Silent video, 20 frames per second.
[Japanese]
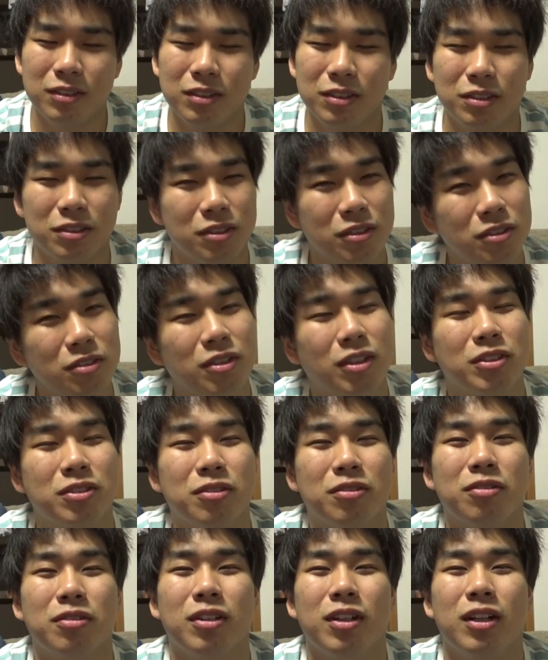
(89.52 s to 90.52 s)
そういうのが
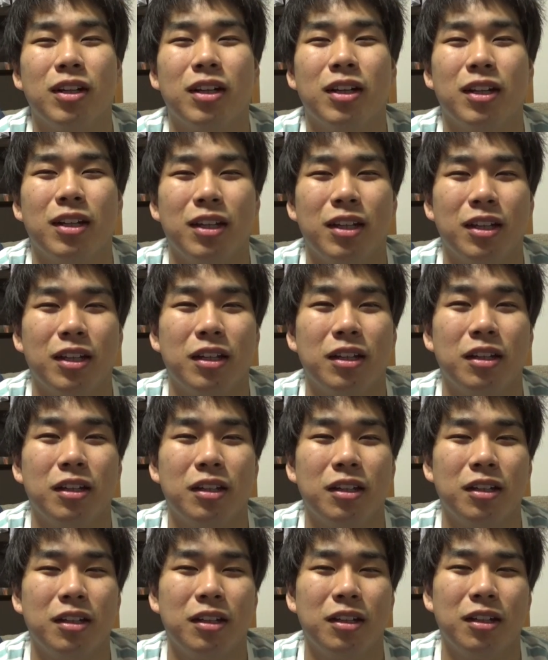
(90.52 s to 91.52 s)
ちょっとなんか
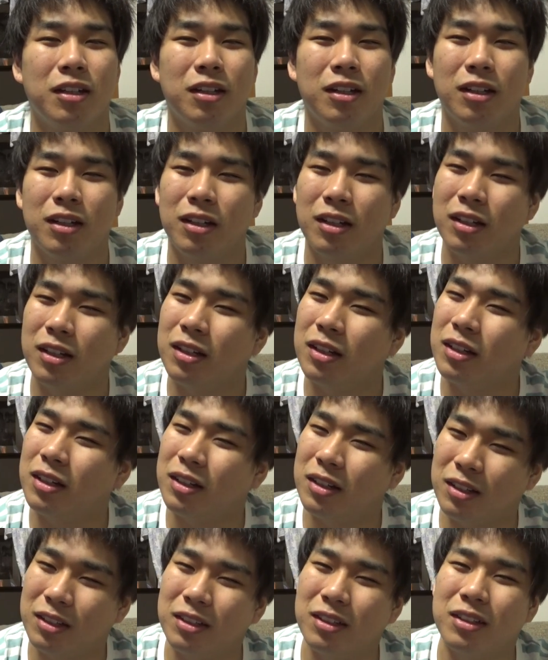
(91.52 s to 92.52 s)
ね
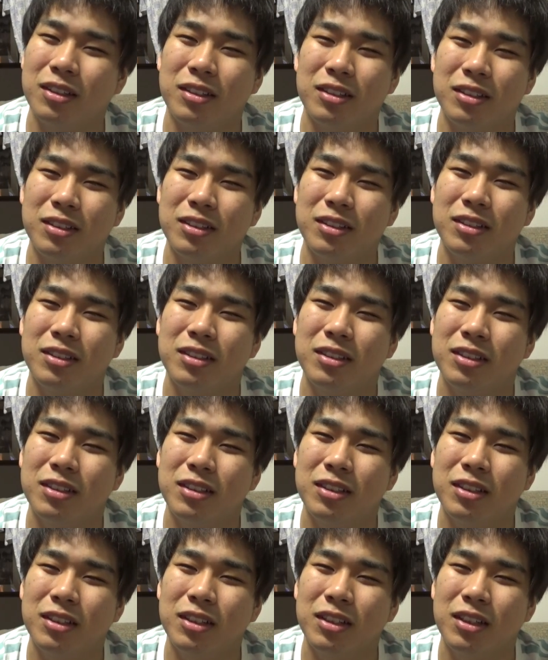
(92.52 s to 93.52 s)
あ
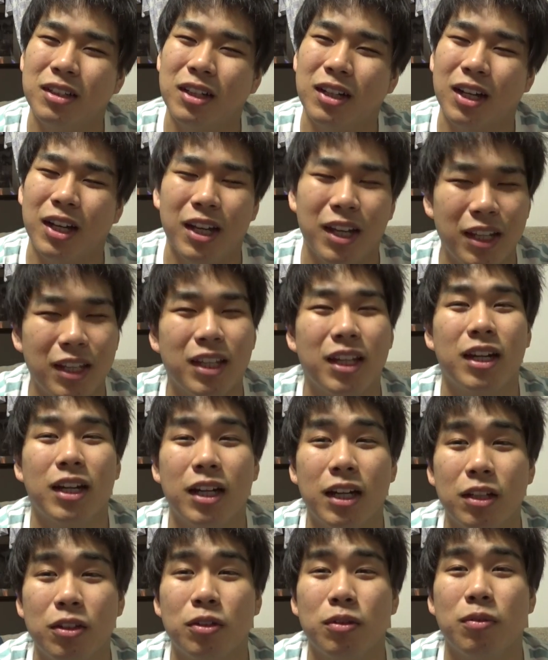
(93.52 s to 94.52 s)
なんか変だ
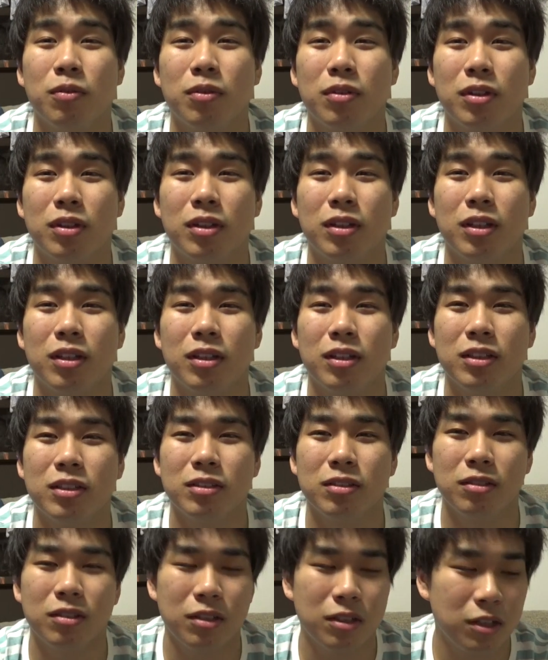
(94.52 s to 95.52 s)
なと思ったんで
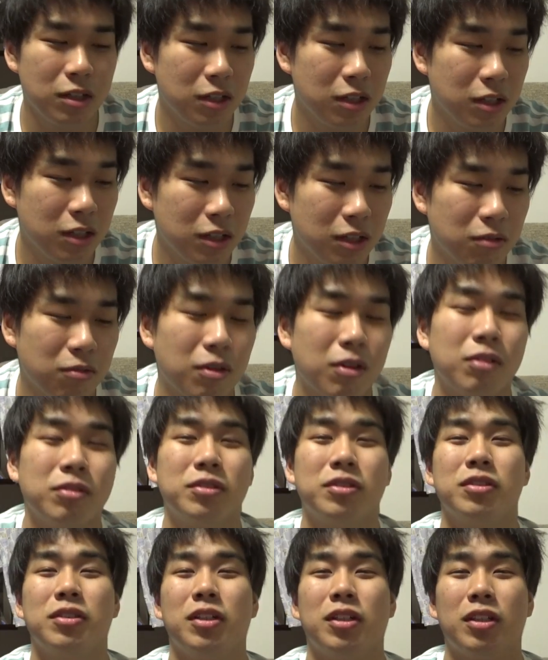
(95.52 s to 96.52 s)
すよで俺は
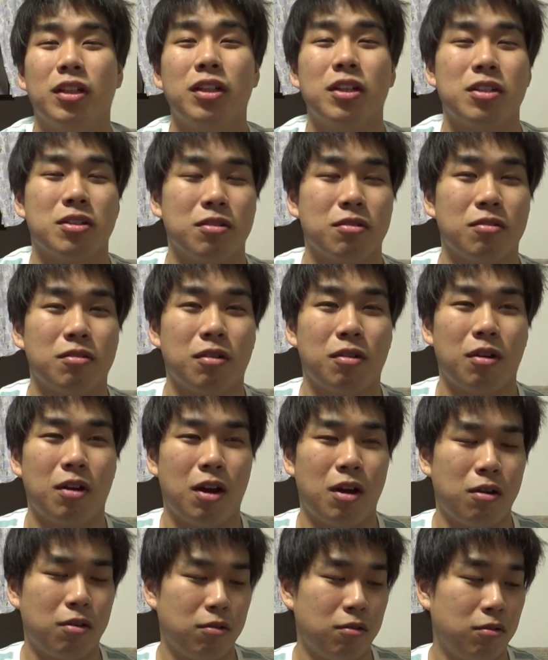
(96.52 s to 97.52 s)
普通に言ったんですよ
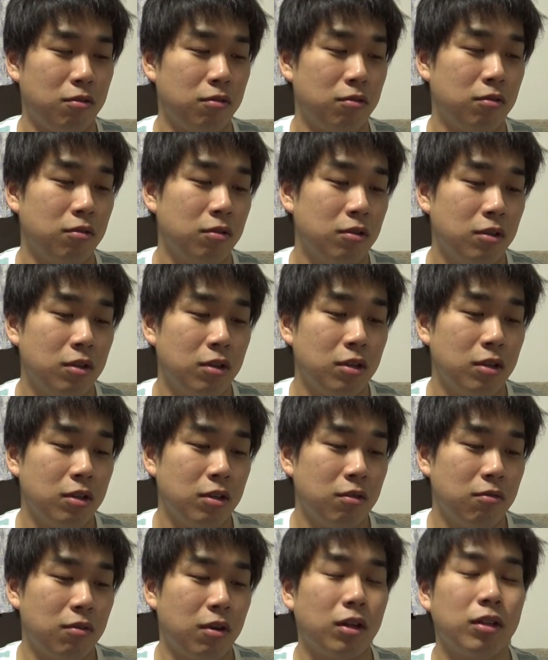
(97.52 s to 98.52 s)
あの
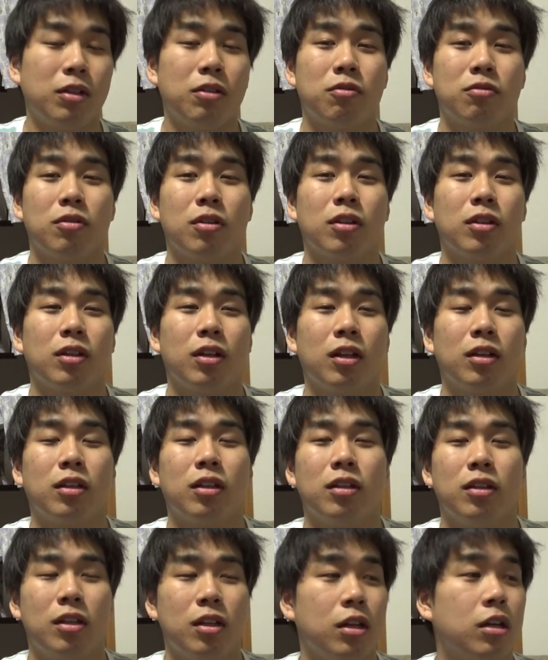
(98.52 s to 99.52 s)
わ分かんないことあったん